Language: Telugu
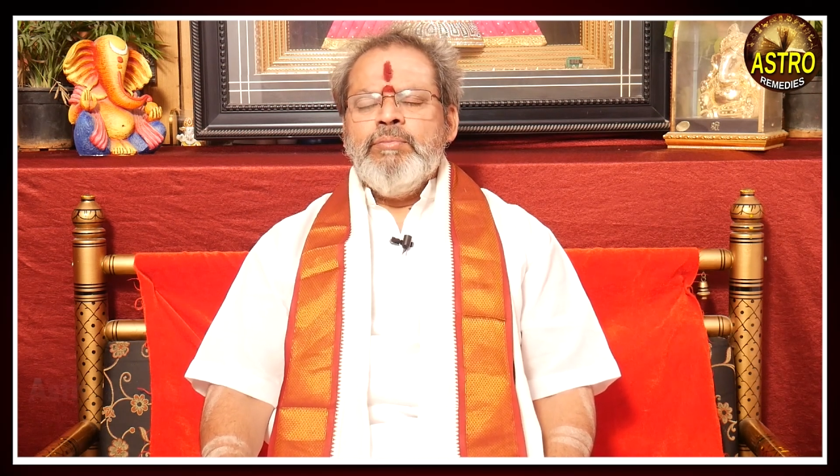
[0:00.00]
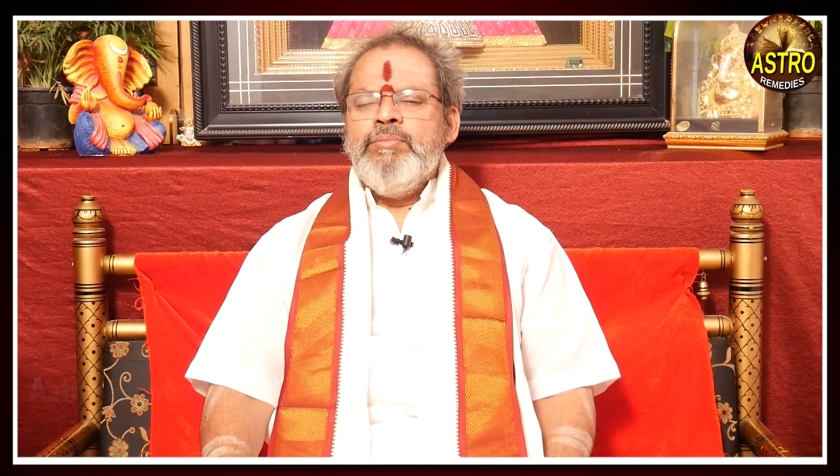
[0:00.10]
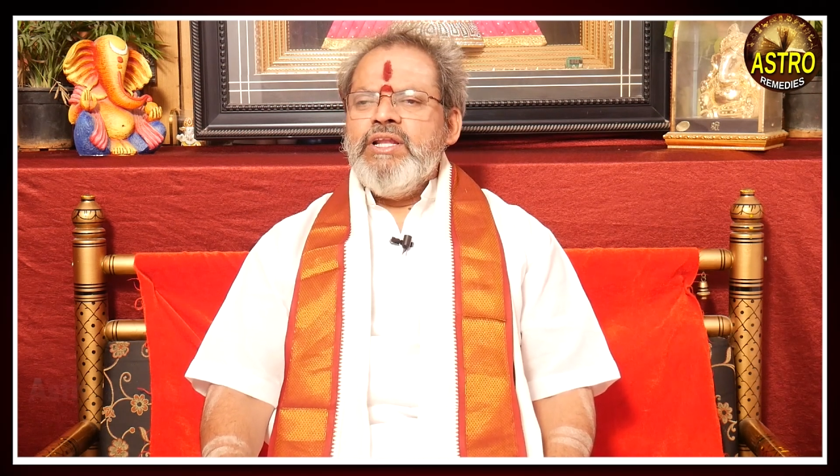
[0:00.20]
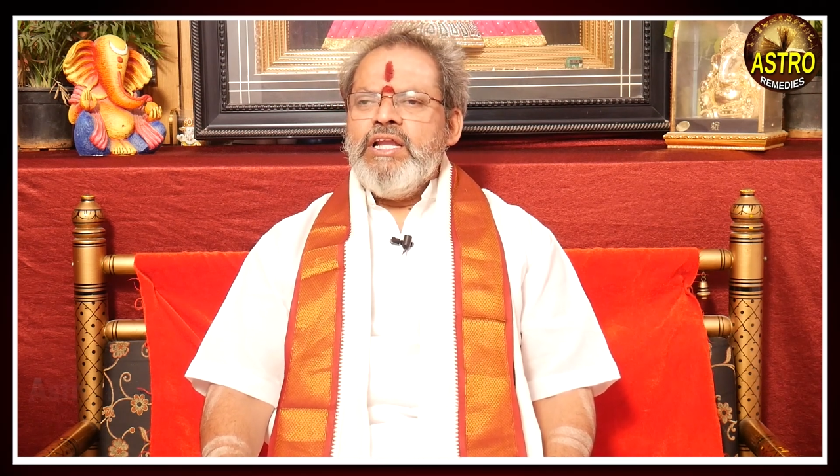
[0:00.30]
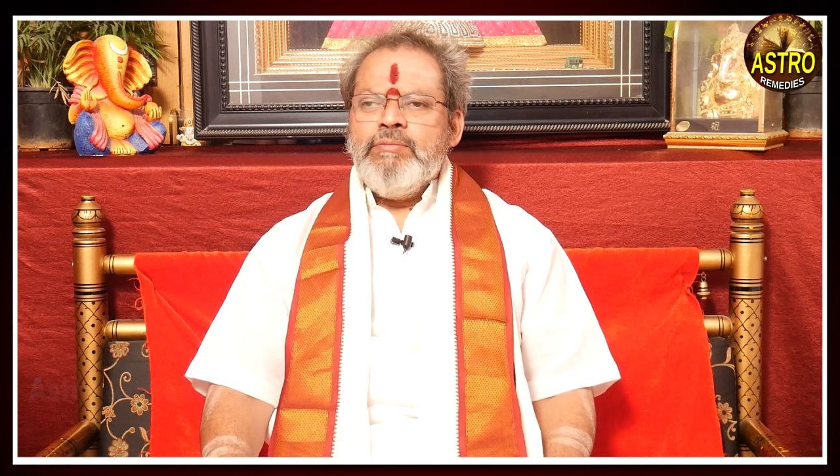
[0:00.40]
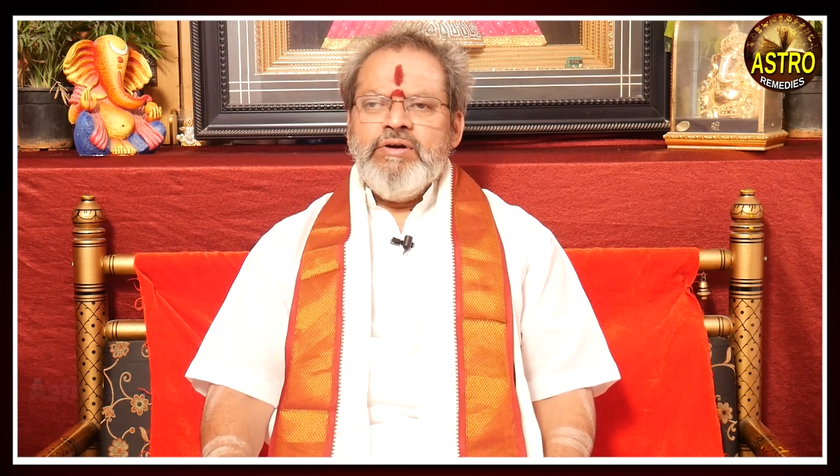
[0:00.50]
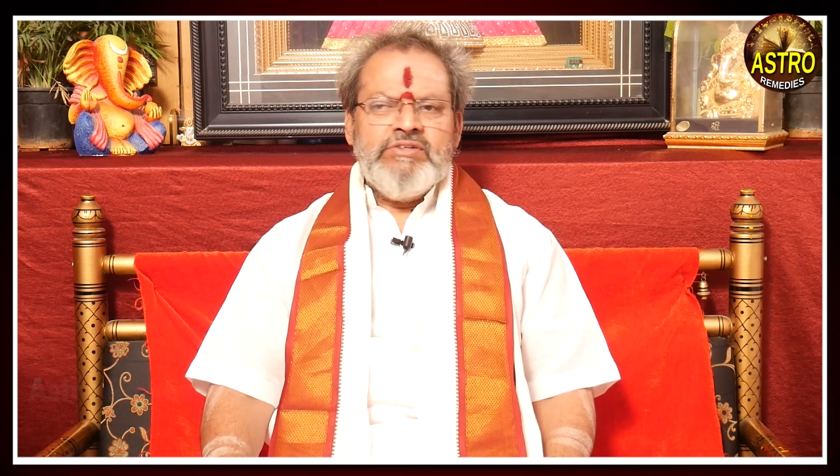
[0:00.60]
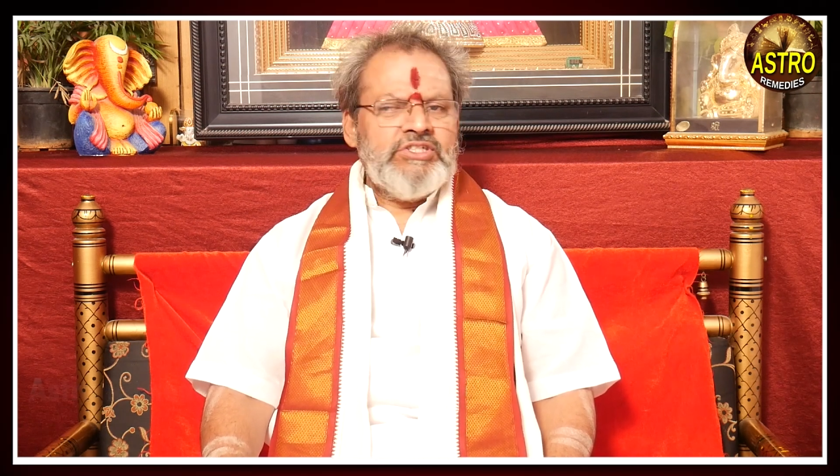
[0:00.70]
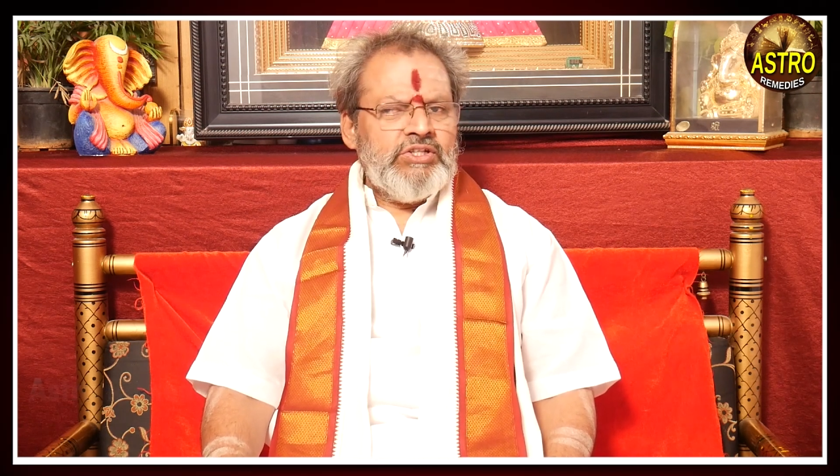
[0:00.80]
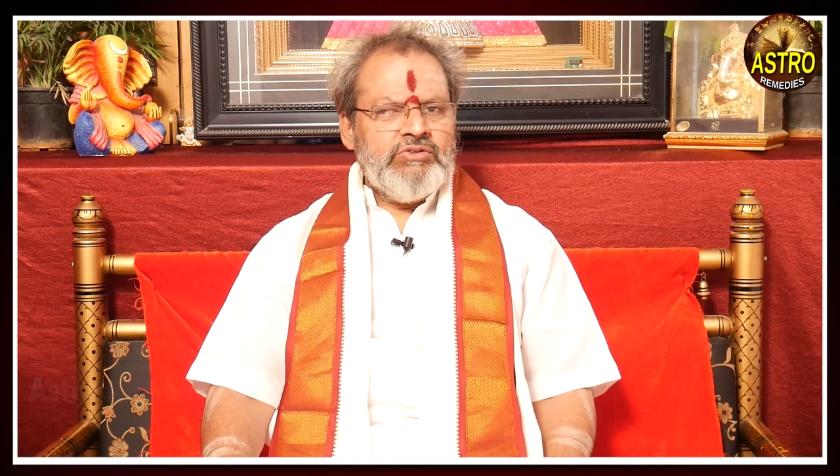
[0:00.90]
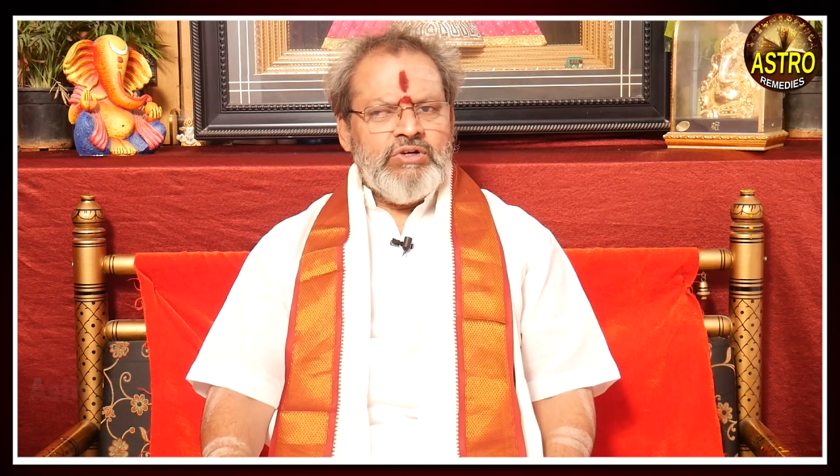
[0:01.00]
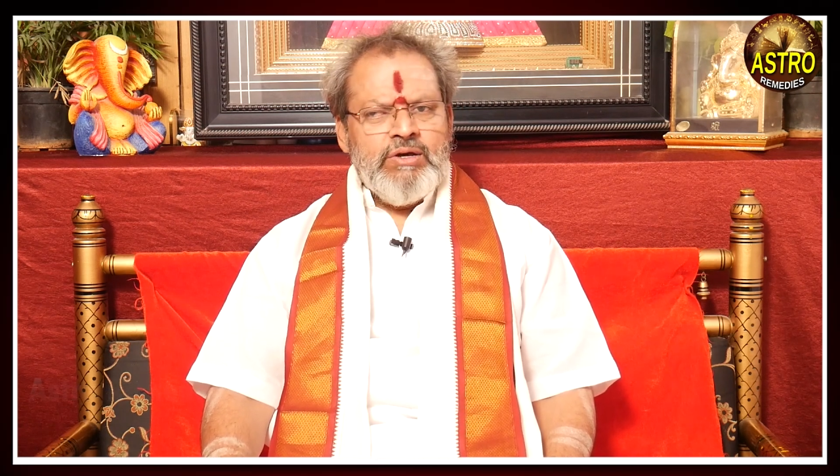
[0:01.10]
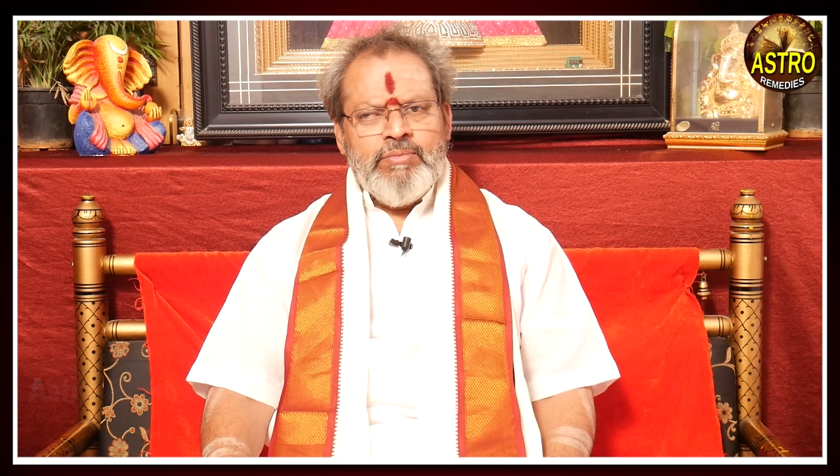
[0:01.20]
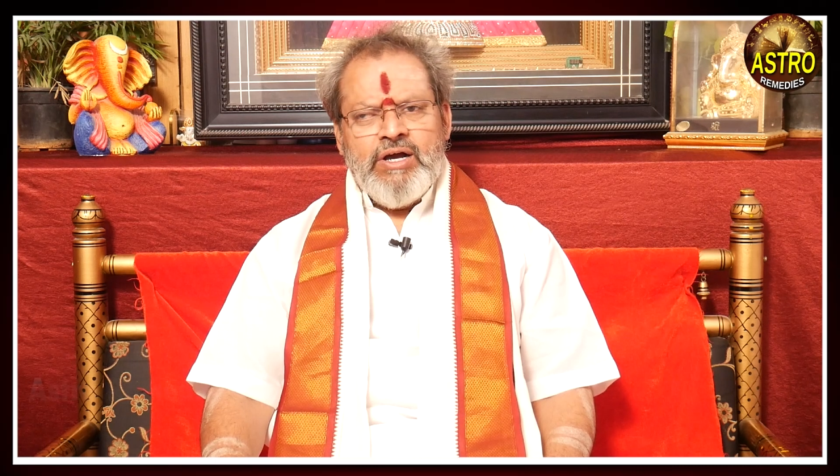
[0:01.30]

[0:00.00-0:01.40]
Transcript: పిల్లల భవిష్యత్తు కూడా